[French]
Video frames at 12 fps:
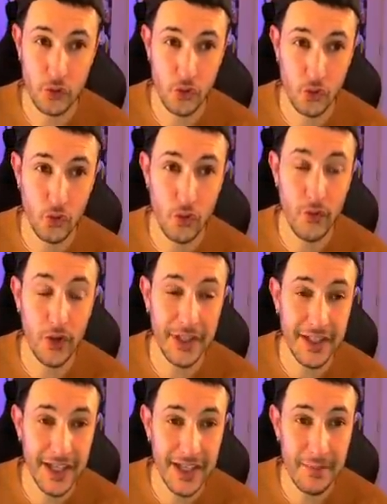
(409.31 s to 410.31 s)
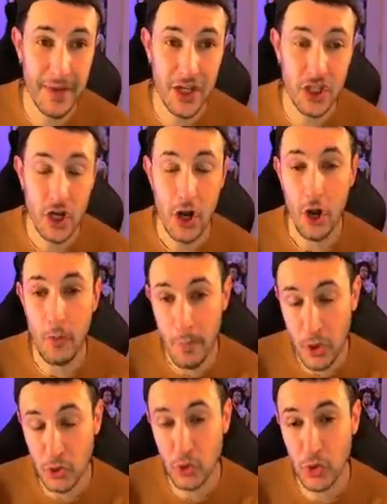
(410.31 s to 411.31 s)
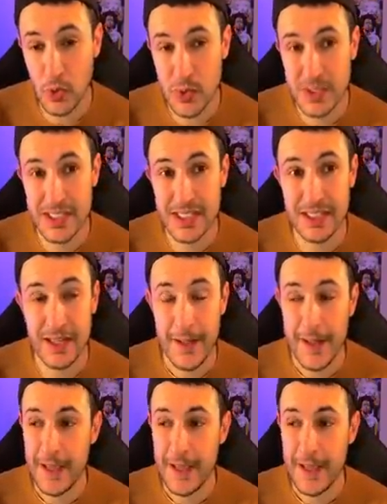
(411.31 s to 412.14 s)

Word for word: je trouve, lors des derniers matchs, en manque de réussite.